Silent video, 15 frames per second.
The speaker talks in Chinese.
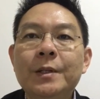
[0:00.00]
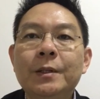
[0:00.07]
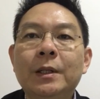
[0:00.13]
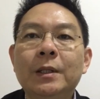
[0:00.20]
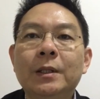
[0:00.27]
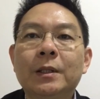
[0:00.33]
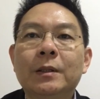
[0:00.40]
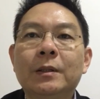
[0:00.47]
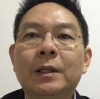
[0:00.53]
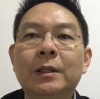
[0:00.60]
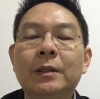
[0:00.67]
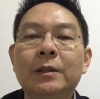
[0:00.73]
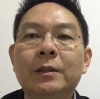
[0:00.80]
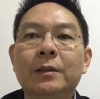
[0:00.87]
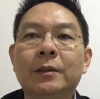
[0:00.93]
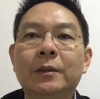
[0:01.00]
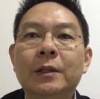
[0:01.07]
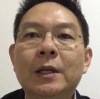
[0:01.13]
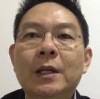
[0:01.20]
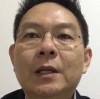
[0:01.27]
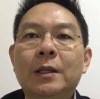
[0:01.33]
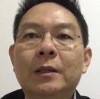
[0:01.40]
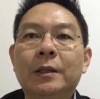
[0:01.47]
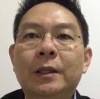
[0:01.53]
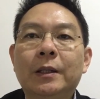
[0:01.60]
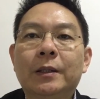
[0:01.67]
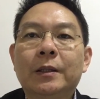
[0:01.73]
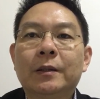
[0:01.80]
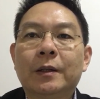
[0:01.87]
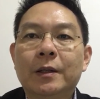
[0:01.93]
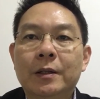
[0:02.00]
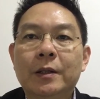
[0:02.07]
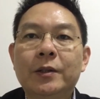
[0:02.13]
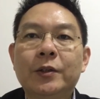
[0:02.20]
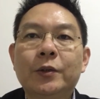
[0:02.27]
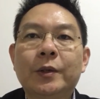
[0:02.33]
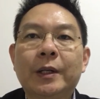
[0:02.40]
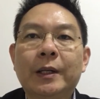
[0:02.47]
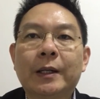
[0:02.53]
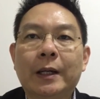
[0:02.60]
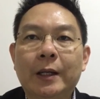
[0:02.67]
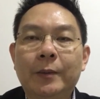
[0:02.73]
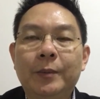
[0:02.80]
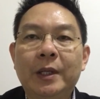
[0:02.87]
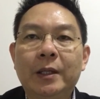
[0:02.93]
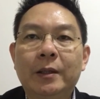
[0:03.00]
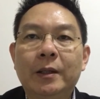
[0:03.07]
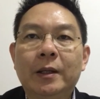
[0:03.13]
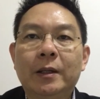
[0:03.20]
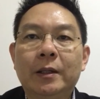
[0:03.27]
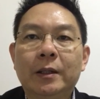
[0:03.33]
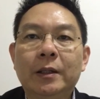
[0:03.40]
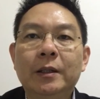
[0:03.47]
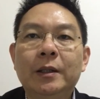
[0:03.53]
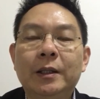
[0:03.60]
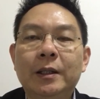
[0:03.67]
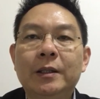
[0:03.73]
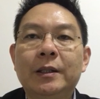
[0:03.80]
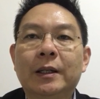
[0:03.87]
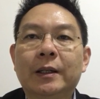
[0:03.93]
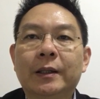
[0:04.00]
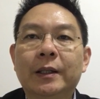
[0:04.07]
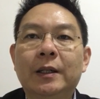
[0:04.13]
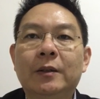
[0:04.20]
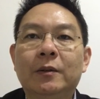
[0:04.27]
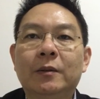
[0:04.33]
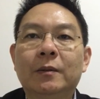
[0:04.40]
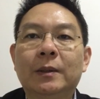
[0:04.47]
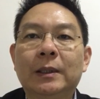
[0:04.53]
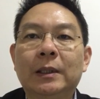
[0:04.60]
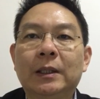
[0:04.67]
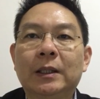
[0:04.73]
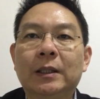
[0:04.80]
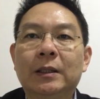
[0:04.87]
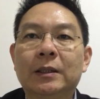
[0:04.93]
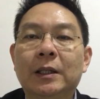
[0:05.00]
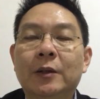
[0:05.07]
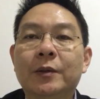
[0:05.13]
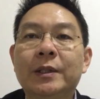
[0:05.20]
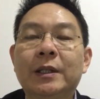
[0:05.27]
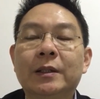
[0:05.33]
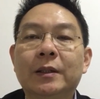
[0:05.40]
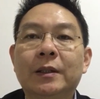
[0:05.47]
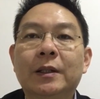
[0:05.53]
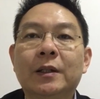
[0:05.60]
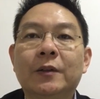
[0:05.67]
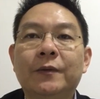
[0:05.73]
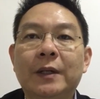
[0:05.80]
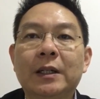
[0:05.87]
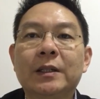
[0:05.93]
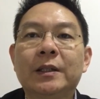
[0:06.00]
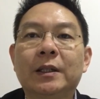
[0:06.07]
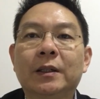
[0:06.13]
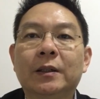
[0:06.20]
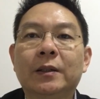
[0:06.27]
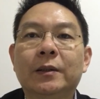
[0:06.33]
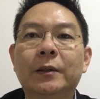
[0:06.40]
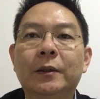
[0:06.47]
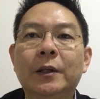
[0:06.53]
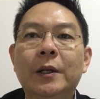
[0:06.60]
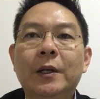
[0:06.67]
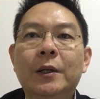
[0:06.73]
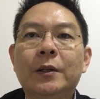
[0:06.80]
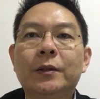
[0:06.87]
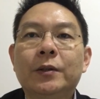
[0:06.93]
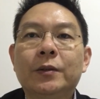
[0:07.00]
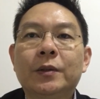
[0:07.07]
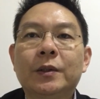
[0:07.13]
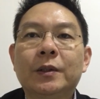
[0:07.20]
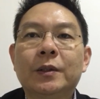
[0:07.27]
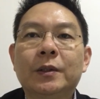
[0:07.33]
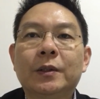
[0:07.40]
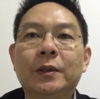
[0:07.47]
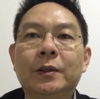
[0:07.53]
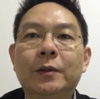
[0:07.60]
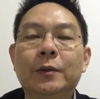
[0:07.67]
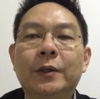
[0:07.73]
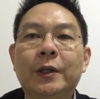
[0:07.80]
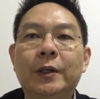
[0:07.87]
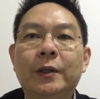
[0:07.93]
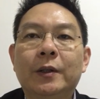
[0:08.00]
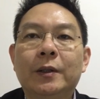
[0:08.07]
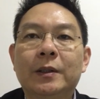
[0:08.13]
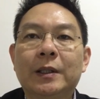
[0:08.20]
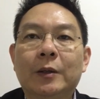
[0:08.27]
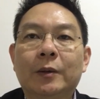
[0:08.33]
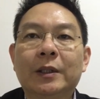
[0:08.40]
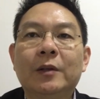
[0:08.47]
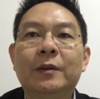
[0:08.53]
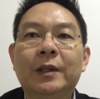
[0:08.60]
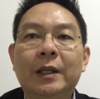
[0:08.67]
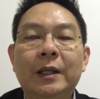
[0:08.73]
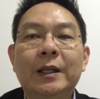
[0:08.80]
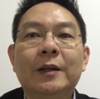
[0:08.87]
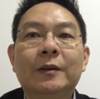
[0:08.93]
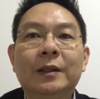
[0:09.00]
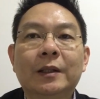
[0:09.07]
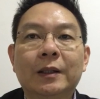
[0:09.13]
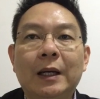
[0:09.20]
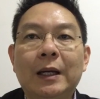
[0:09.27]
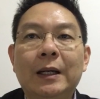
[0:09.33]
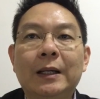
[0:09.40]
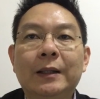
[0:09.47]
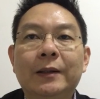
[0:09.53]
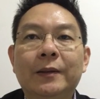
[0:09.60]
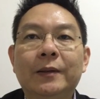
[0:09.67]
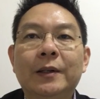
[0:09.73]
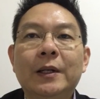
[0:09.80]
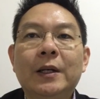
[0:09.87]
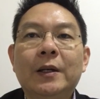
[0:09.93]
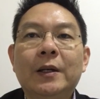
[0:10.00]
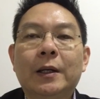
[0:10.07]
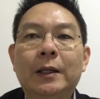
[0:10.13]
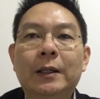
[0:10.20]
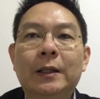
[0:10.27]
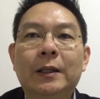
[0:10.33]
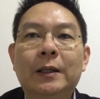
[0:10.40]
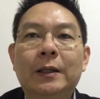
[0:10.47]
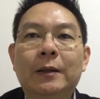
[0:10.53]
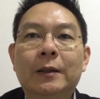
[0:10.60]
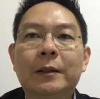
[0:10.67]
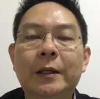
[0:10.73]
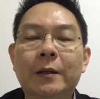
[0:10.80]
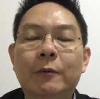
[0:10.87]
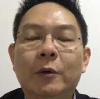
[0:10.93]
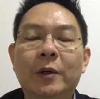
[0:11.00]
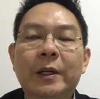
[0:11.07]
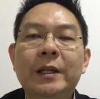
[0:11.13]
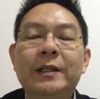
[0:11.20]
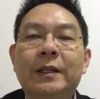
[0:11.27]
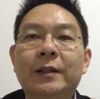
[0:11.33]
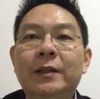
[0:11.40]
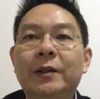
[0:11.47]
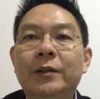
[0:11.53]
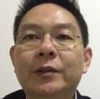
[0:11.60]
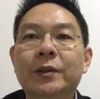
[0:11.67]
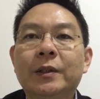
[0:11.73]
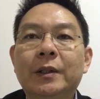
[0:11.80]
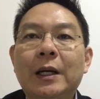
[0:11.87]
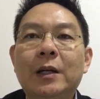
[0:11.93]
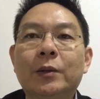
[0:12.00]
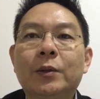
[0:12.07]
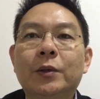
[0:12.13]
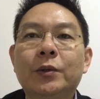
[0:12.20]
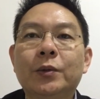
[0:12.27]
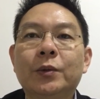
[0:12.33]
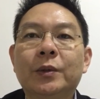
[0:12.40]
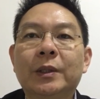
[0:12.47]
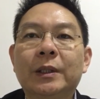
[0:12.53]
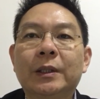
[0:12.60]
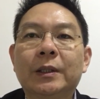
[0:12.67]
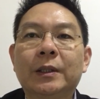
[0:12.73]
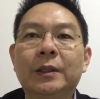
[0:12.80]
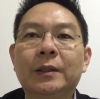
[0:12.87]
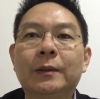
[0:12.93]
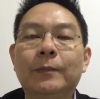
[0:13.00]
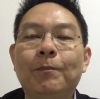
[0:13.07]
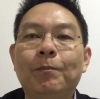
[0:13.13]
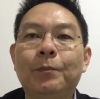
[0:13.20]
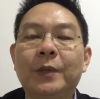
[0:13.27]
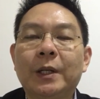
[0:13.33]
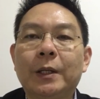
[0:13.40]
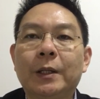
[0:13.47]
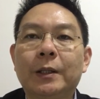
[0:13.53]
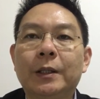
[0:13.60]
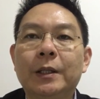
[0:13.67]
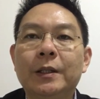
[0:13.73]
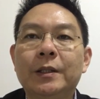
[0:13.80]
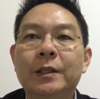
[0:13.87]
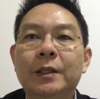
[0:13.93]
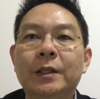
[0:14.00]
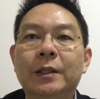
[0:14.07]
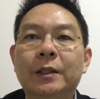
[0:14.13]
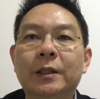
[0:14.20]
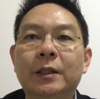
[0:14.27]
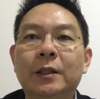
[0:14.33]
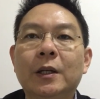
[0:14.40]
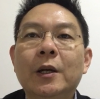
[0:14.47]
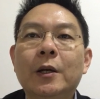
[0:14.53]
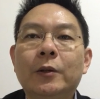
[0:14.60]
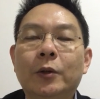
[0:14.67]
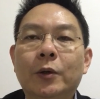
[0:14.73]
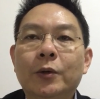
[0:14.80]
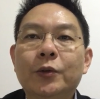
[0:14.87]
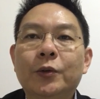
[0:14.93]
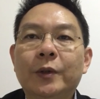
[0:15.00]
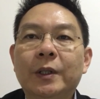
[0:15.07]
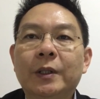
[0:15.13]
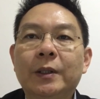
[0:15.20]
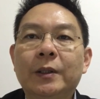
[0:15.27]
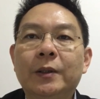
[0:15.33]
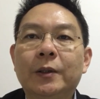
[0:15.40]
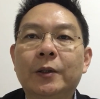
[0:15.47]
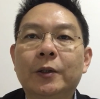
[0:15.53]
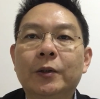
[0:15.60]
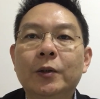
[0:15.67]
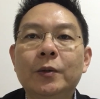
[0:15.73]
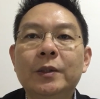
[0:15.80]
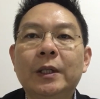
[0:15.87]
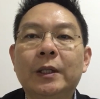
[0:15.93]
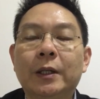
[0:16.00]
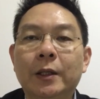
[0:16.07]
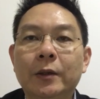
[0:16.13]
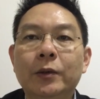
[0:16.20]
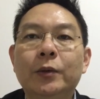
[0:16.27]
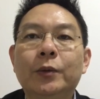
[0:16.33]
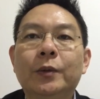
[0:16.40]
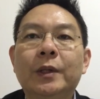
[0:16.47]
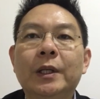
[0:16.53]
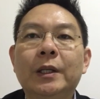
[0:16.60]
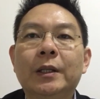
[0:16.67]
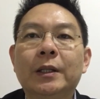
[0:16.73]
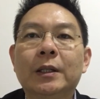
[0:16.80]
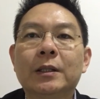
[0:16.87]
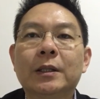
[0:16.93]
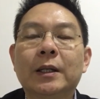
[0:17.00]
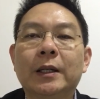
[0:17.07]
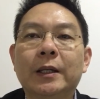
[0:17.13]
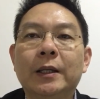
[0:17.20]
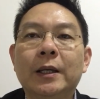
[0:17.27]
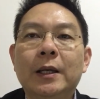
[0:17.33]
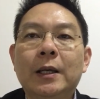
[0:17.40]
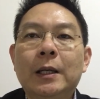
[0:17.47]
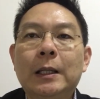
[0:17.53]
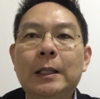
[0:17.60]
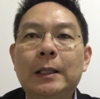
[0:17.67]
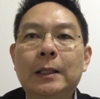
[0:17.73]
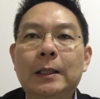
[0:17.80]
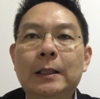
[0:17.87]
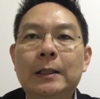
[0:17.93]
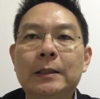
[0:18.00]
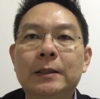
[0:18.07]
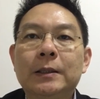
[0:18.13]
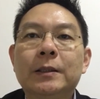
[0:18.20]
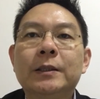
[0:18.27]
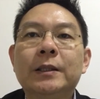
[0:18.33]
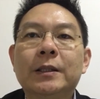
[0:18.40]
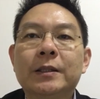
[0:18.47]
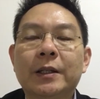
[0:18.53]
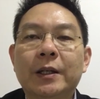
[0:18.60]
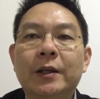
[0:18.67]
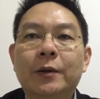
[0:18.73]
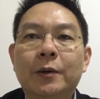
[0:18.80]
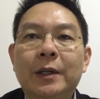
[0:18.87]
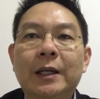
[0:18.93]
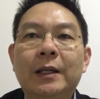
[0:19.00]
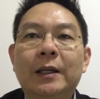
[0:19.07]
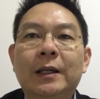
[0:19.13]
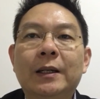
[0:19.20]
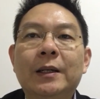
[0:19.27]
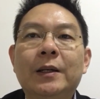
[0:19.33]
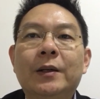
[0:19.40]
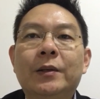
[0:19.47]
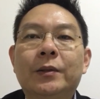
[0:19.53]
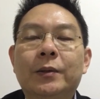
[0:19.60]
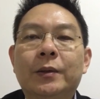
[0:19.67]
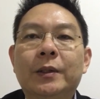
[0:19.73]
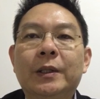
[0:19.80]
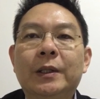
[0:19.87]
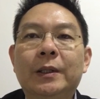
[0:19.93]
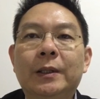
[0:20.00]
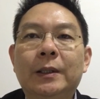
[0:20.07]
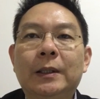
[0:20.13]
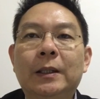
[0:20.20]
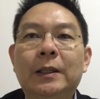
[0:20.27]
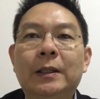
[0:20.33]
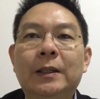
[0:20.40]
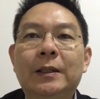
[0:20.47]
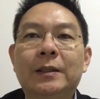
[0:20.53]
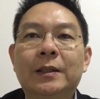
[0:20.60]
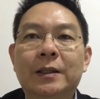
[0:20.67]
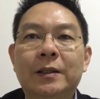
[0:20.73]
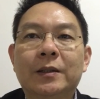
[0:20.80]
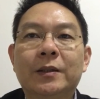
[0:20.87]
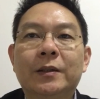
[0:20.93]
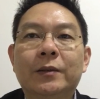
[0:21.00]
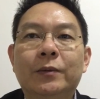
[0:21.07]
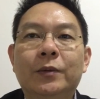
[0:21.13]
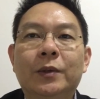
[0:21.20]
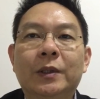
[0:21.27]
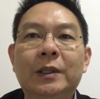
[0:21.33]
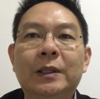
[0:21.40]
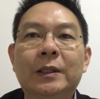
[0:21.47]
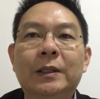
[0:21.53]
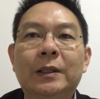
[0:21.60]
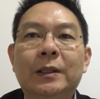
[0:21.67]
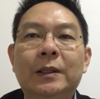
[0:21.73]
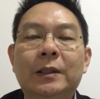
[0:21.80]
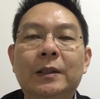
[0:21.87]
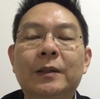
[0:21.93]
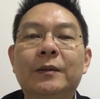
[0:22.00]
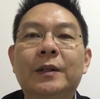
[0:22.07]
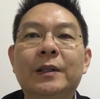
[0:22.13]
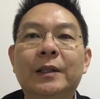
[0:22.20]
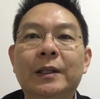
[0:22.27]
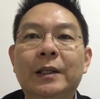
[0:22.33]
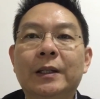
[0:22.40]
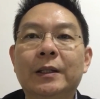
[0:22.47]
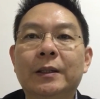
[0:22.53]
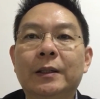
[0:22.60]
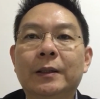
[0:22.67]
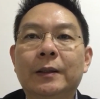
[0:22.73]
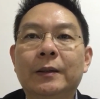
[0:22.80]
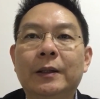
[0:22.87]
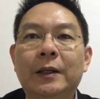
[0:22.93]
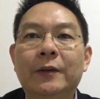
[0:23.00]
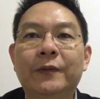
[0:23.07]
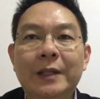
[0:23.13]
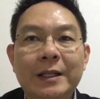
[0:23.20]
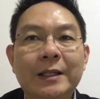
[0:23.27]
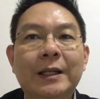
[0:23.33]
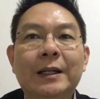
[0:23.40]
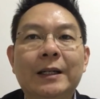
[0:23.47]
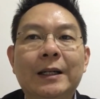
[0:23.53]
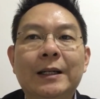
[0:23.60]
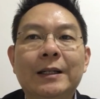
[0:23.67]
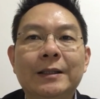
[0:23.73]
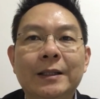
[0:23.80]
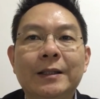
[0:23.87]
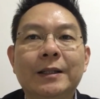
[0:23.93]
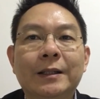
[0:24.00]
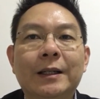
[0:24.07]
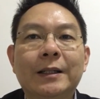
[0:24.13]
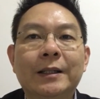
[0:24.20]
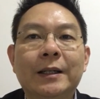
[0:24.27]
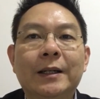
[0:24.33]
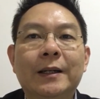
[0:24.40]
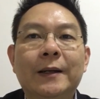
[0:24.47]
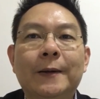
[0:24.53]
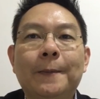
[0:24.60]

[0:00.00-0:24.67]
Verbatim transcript: 自然而然呢，和你的人生就会改变，而你想要呃朝向的那个方向呢，和就是会找到你要的答案哦。呃，可我可以讲呢，就是大多数的呃 D C 的同学呢，和都在很努力的在呃实践这一块啦，所以呃这个是我的个人的一个呃分享啦，谢谢大家。